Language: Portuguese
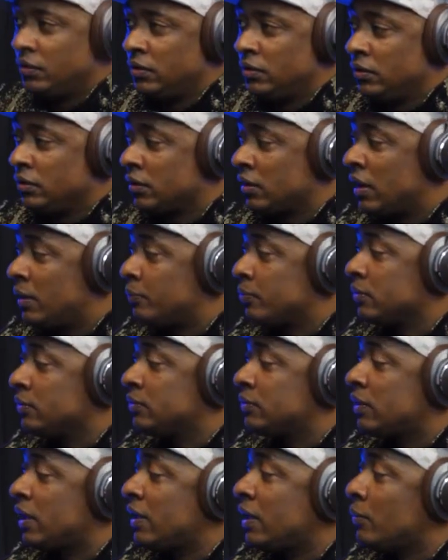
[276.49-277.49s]
Quer,
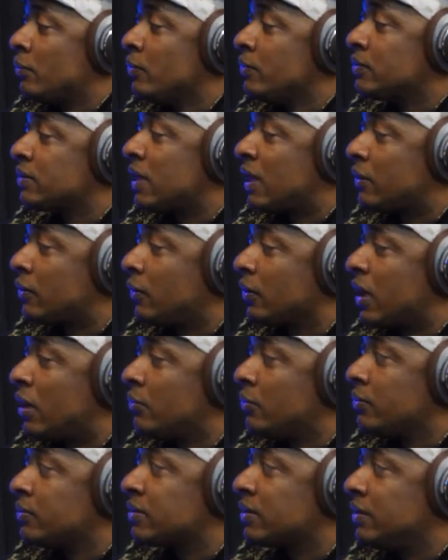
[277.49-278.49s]
tem a música, quer colocar
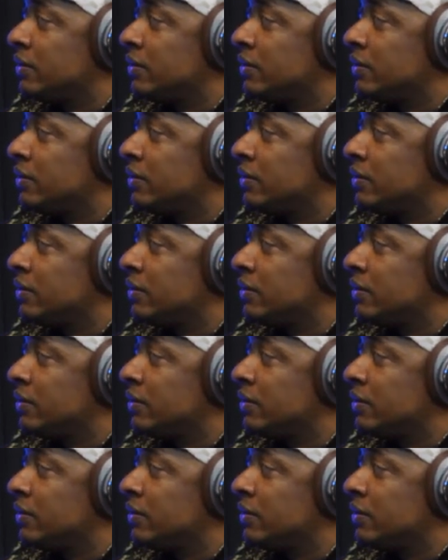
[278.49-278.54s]
música